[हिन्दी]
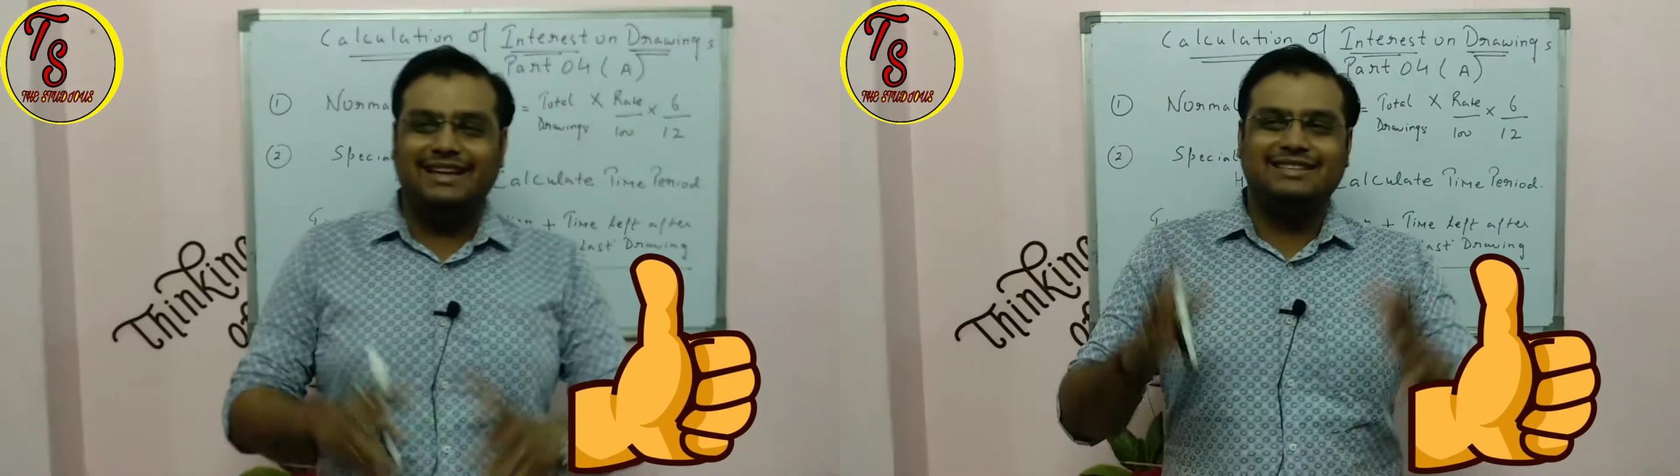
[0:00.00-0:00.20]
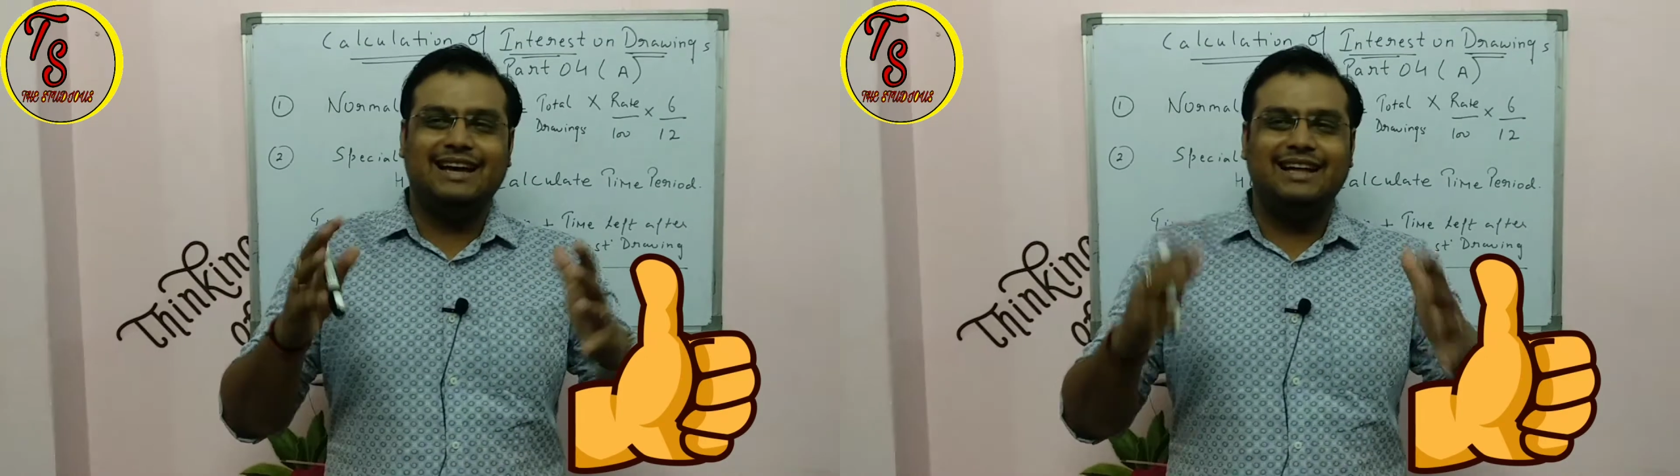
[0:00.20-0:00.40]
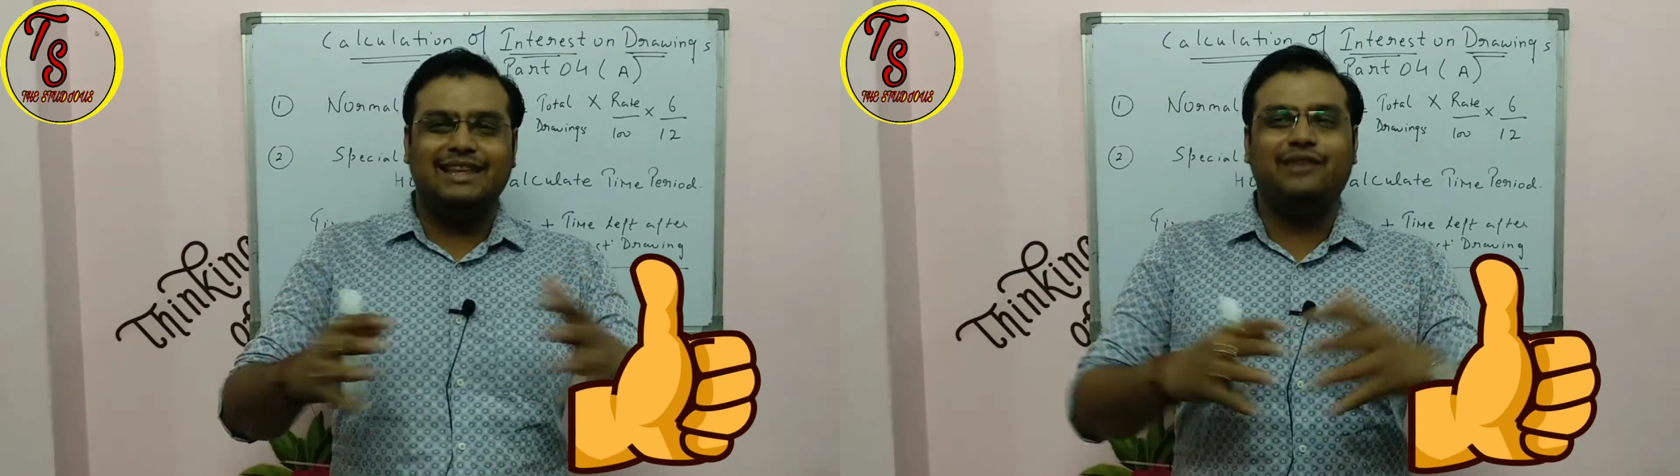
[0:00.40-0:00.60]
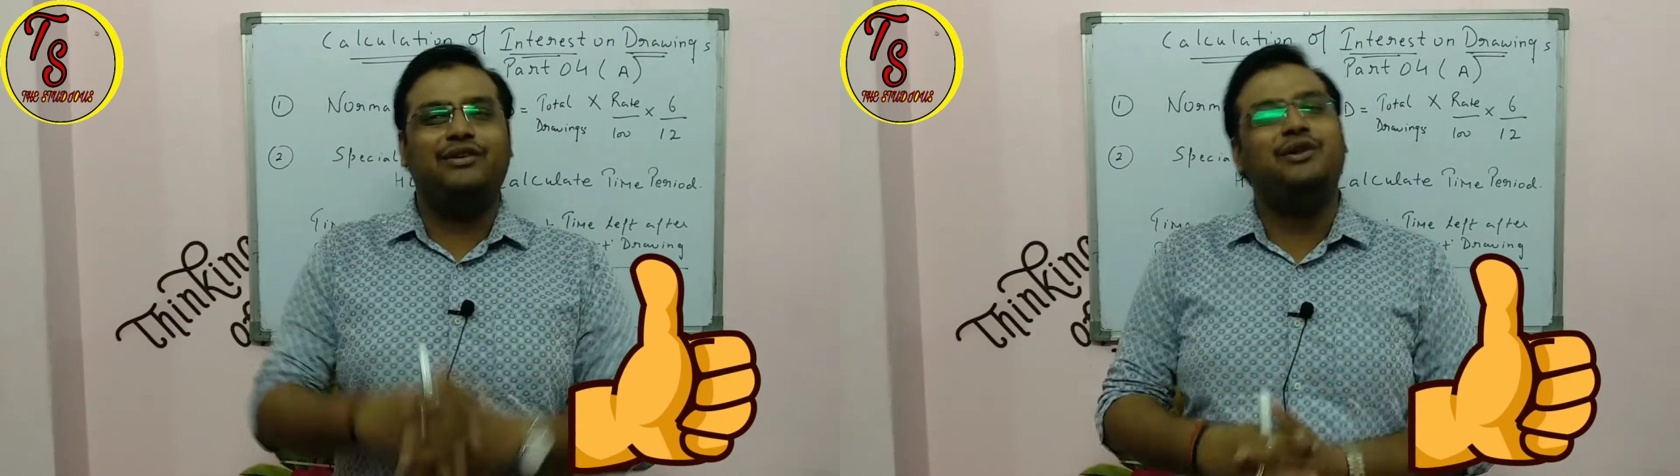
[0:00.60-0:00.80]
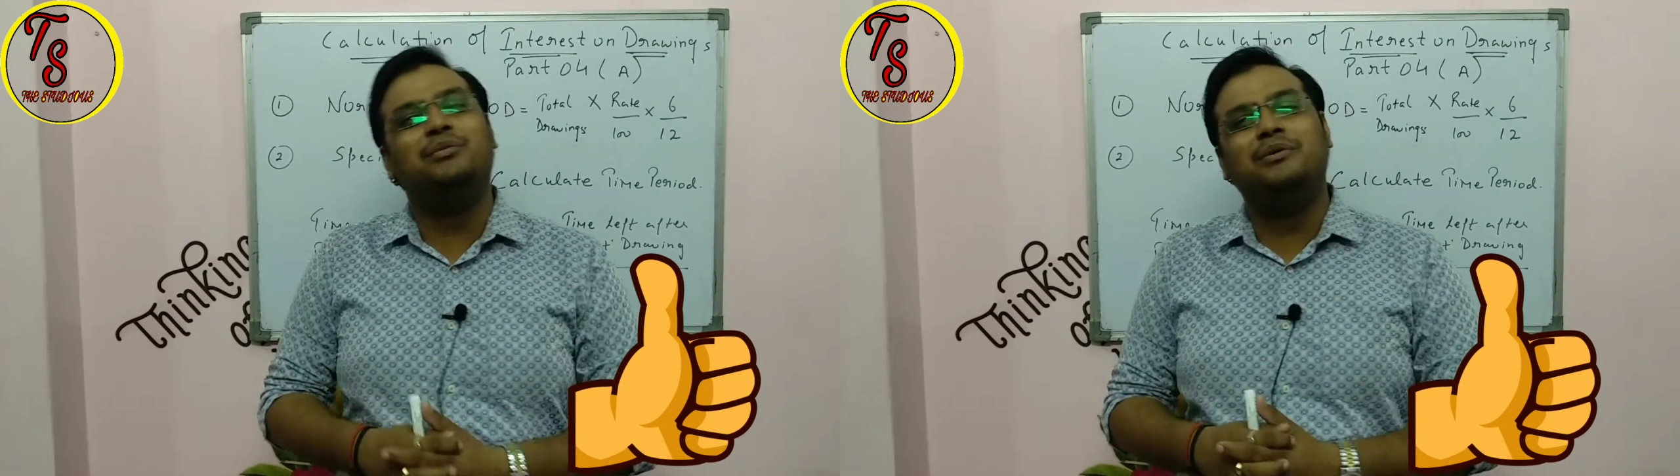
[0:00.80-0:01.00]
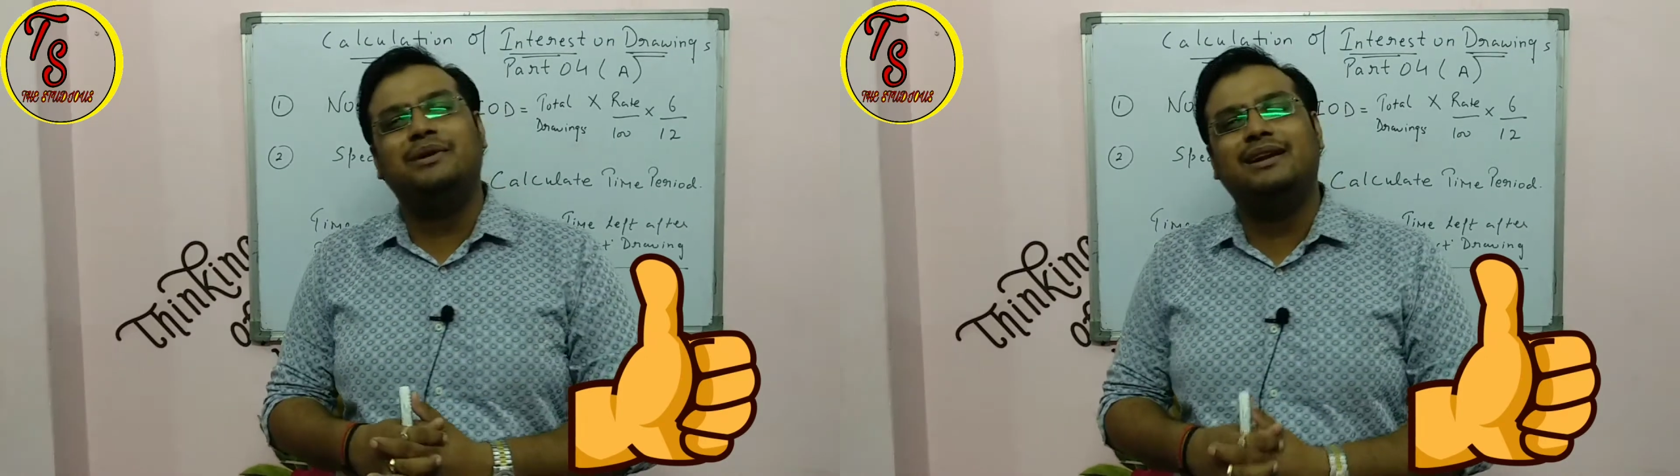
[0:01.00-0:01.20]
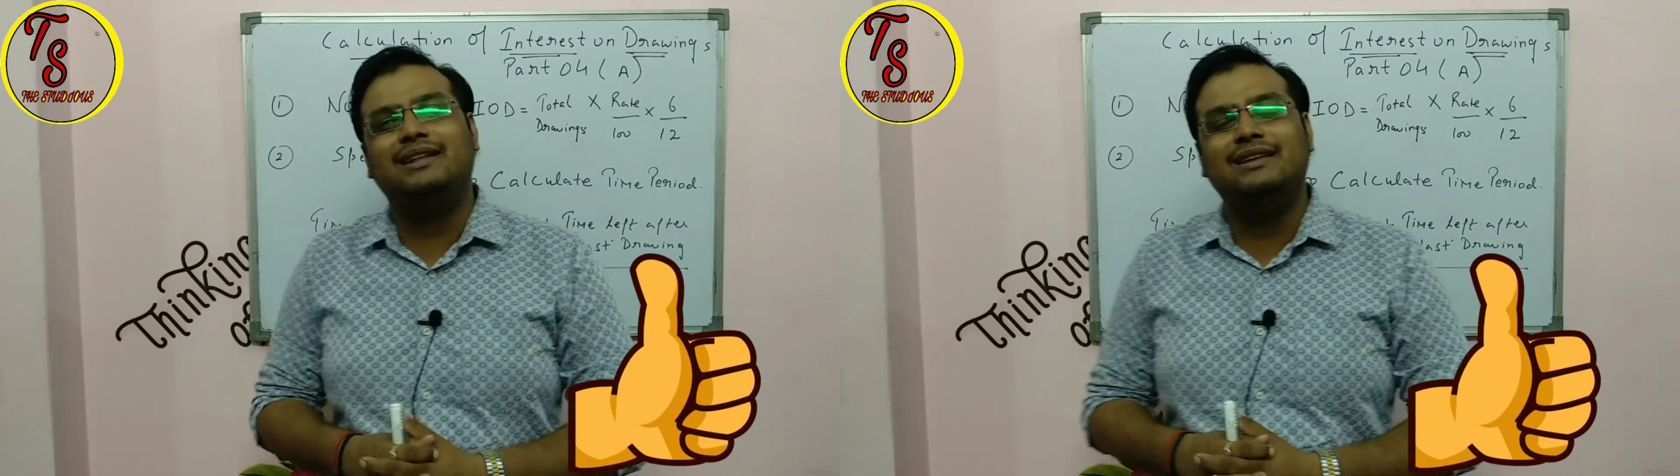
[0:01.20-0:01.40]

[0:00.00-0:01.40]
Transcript: एक साथ एक वीडियो में बना